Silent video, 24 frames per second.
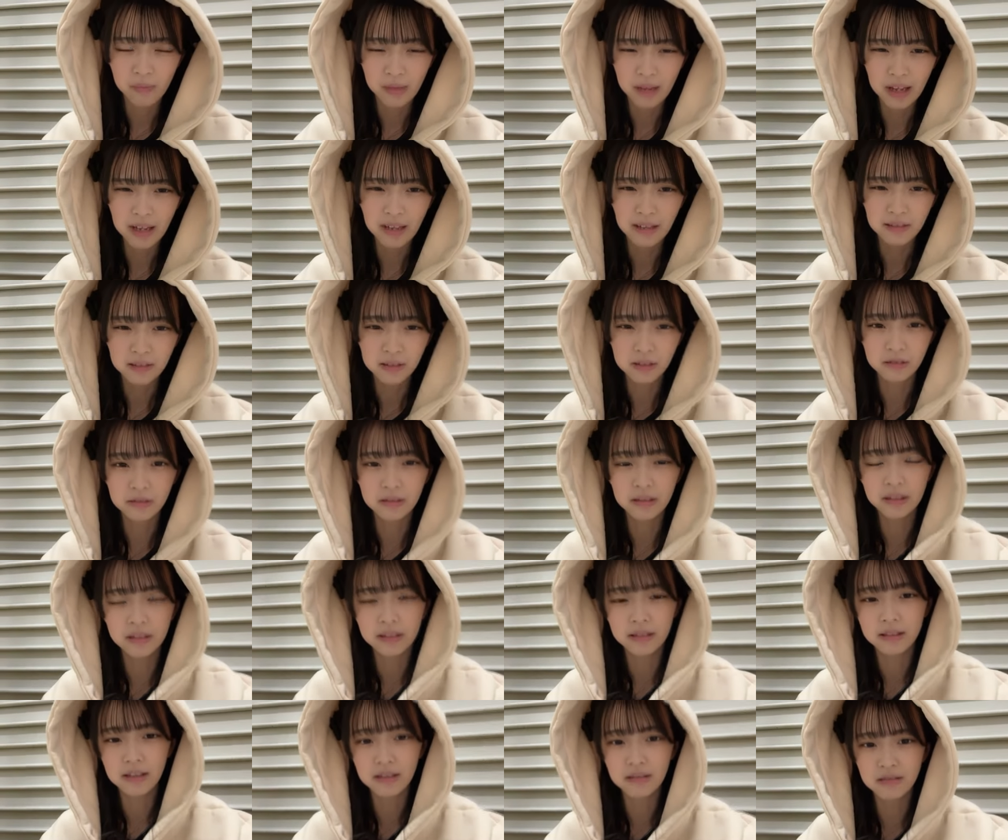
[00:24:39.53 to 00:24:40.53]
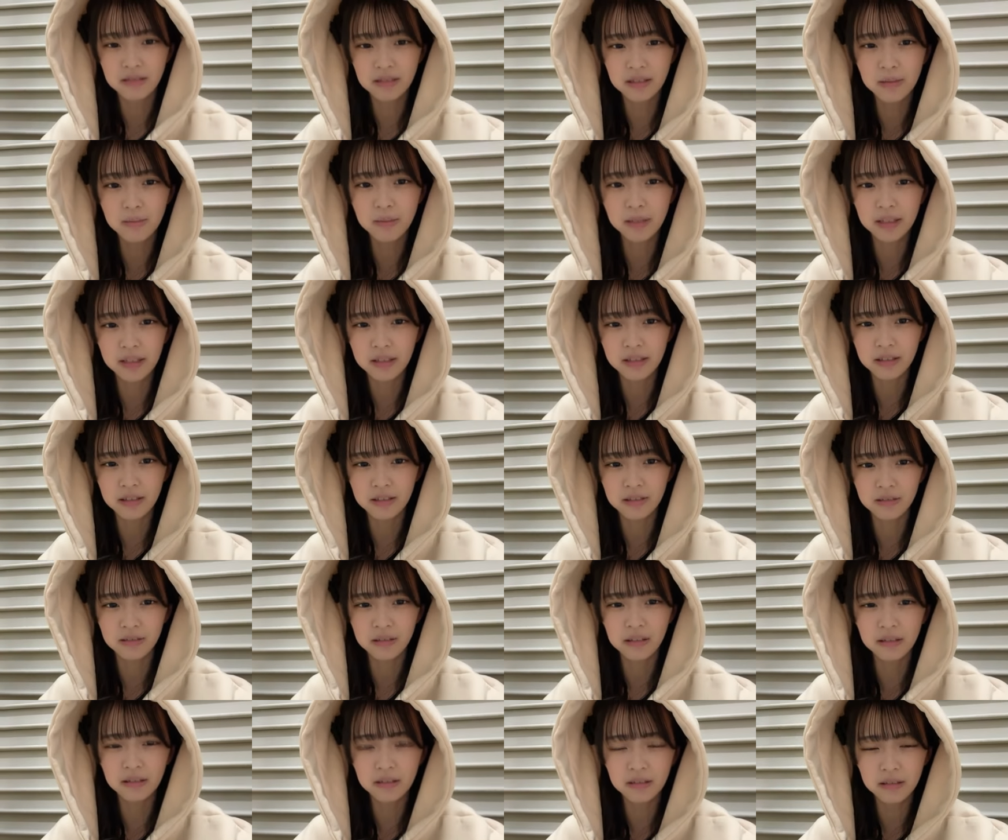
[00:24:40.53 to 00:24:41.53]
えそのなんか学者みたいなやつ
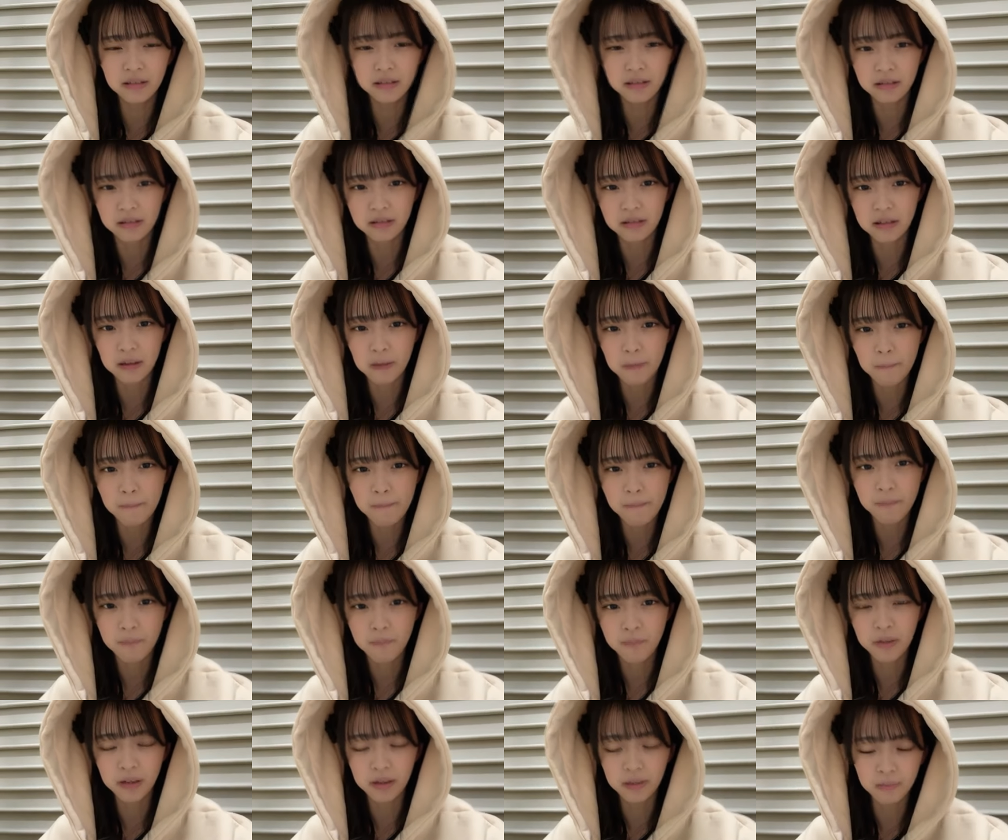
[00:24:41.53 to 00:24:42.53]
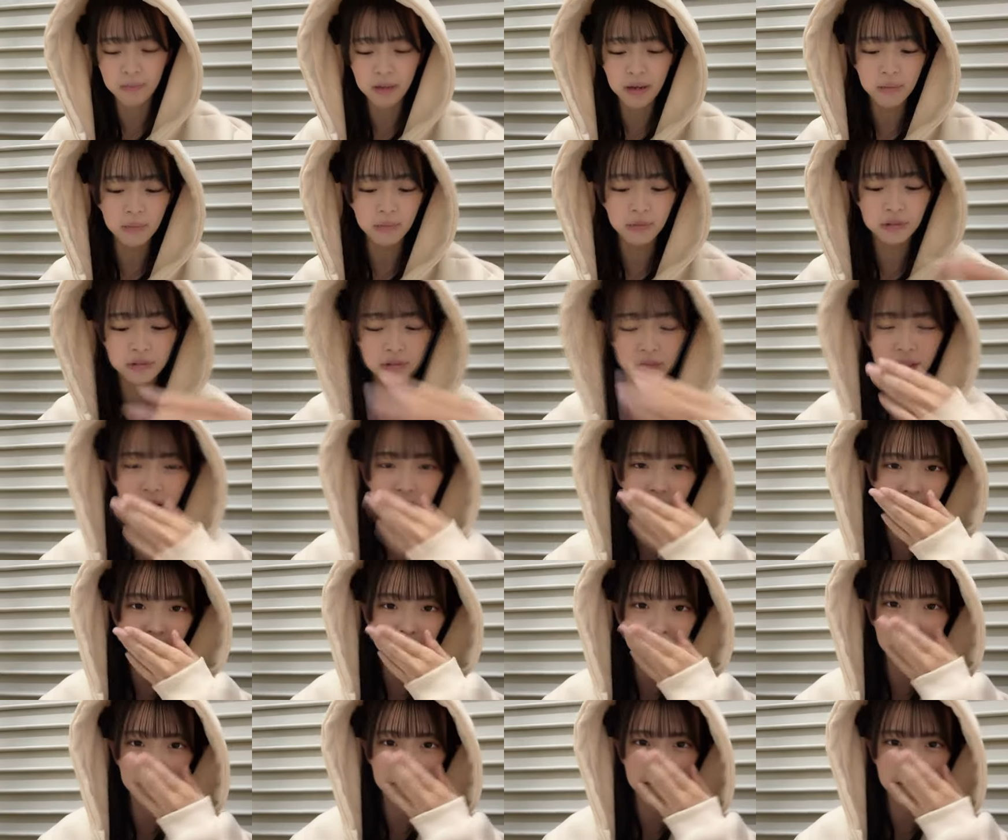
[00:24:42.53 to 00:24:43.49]
何やったっけなんか前もその話し